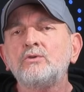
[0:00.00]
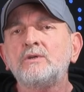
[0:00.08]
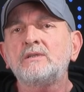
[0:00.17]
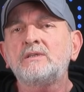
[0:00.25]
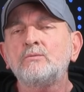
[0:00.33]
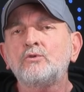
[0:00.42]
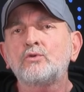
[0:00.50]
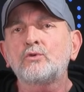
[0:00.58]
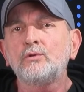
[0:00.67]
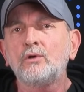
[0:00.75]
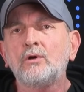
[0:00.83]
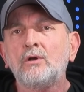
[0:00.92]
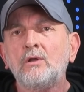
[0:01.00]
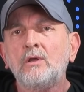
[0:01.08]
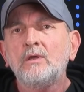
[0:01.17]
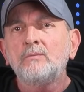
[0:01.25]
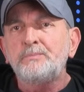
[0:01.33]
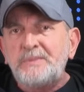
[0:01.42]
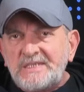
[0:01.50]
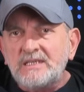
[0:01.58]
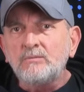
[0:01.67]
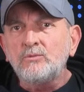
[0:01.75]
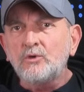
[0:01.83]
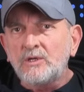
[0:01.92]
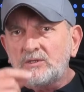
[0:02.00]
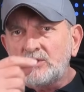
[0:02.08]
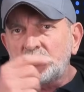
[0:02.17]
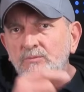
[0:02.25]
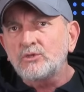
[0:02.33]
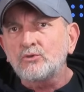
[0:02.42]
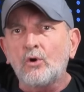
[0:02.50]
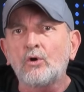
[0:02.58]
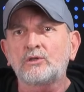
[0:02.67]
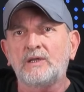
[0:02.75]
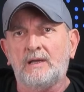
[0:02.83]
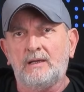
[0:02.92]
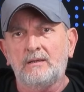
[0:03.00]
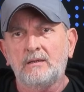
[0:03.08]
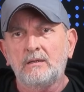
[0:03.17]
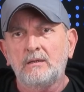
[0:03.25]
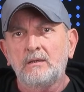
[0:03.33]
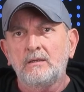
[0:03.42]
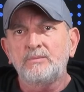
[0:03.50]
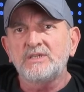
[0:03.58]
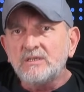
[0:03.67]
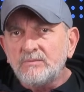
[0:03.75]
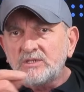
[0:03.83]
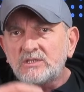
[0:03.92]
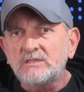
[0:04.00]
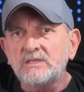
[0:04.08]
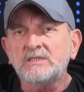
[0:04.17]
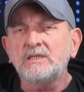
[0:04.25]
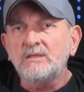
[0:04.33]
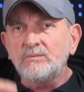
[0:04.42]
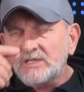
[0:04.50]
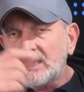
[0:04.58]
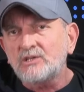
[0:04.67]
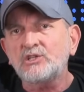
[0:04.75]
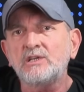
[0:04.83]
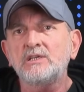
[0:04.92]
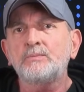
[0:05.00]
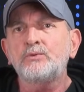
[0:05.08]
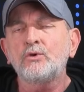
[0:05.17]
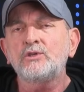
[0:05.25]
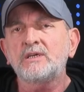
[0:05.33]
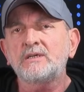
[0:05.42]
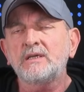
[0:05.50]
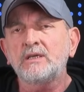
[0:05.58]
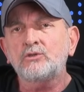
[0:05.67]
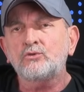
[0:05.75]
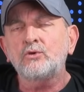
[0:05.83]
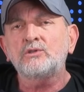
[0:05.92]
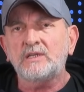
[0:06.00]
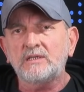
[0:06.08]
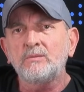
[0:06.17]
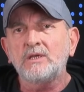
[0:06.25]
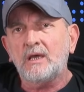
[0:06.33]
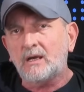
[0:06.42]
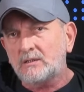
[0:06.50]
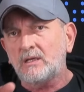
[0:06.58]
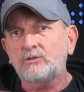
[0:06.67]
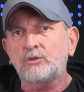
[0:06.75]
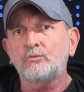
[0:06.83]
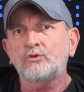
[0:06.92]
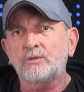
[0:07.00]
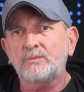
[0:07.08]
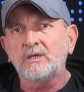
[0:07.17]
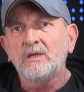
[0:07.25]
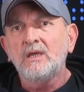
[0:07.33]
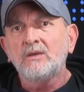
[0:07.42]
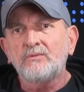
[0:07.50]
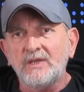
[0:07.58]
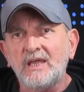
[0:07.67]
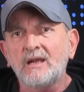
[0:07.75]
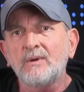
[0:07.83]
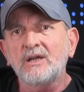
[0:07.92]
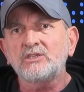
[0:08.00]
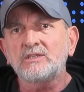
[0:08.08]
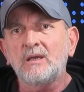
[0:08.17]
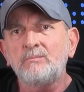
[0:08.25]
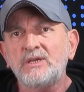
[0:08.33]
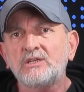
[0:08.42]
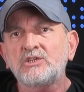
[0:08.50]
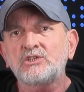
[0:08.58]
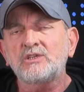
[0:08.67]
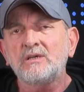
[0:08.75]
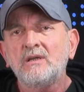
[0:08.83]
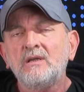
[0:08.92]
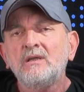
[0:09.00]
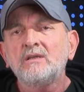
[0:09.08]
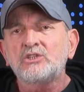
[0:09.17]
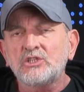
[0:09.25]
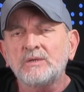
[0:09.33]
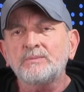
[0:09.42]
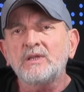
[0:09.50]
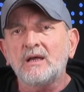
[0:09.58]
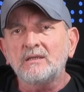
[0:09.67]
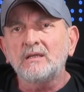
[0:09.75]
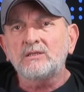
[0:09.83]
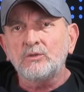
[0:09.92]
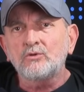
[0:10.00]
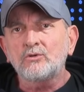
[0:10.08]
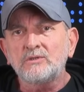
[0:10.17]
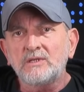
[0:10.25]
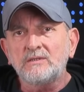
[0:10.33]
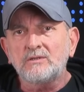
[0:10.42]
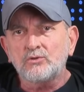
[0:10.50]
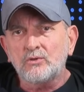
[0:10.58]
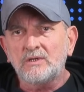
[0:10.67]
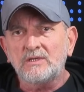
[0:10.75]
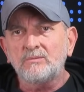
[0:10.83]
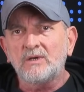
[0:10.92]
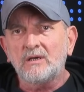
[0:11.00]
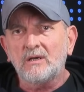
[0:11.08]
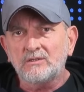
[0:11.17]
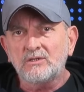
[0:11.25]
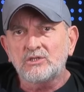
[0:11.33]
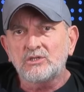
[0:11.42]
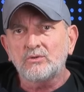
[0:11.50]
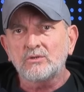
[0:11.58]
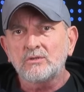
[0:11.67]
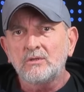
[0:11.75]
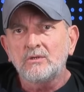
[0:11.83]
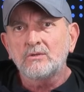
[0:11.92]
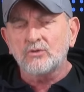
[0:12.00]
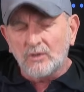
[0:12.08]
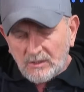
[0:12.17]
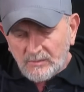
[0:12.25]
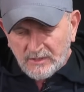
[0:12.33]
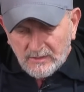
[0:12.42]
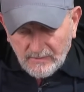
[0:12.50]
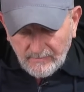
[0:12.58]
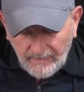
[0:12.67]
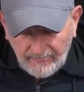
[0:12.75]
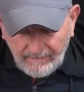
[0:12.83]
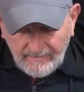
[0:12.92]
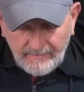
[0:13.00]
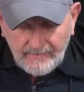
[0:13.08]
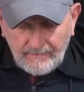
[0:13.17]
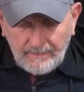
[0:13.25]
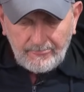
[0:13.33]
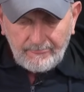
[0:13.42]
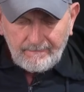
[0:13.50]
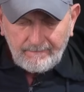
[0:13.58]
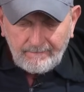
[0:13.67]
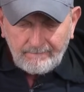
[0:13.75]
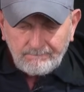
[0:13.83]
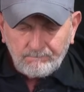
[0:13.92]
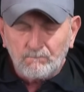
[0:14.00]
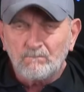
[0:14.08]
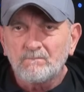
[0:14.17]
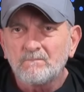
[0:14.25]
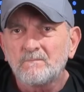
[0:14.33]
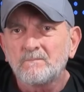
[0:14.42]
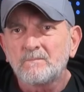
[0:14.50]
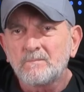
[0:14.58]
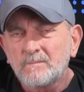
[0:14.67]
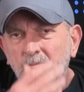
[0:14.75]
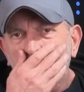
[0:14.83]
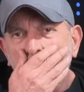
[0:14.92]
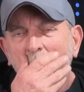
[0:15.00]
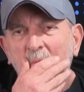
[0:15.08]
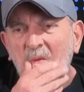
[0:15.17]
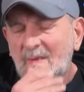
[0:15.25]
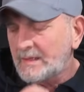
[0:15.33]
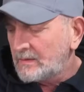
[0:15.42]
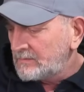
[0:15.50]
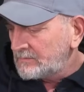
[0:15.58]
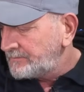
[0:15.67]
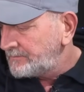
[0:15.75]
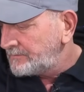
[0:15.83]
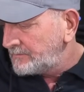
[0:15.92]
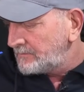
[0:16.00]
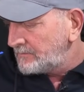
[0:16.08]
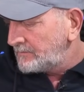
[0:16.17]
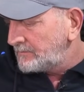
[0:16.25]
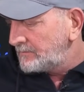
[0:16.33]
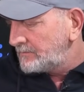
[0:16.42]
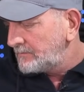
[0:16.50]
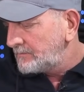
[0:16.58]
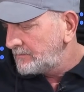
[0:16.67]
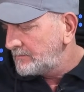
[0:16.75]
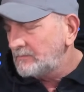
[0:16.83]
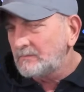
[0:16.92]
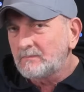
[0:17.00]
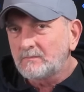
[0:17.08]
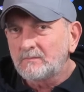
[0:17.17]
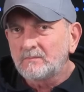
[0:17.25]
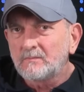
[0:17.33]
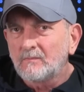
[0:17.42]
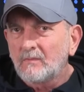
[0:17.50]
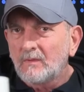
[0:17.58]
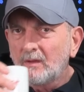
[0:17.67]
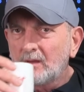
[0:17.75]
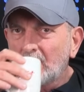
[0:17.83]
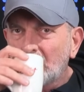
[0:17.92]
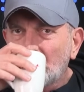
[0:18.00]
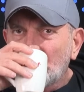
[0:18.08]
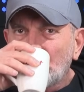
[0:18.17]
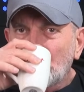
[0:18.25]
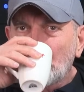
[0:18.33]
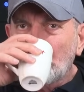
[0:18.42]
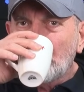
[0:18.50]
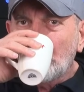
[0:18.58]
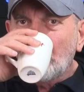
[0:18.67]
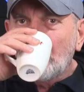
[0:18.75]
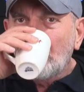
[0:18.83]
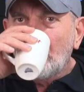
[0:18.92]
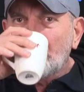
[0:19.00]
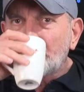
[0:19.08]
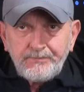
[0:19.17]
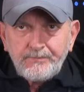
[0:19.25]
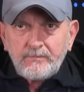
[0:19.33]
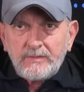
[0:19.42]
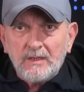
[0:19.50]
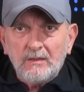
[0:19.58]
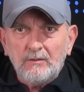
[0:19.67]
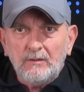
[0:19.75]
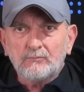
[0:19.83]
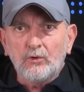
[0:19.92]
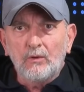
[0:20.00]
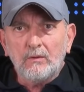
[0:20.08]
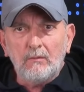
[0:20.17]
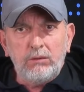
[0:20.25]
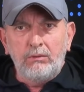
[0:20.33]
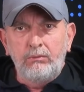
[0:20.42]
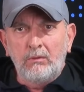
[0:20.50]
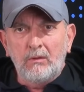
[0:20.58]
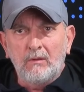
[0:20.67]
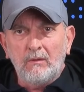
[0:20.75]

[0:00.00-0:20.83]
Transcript: yönetim kurulu, bizim yöneticimiz orada, bizim için istediğimiz her şeyi yapıyor, yerine getiriyor dedi mi Erden Timur gibi? Şimdi Fenerbahçe'den bir kişi Çıkıp Erdem Timur'un dediğini söyledi mi Aydın? Söylemedi. Söylemedi. Söylemedi. Evet. O konu bence de çok kritik. Şöyle ki hatta bu arada az önce senin söylediğin isimlerin hepsi Fenerbahçe ile kavgalı geldiler. Neredeyse yok edilmiyoruz.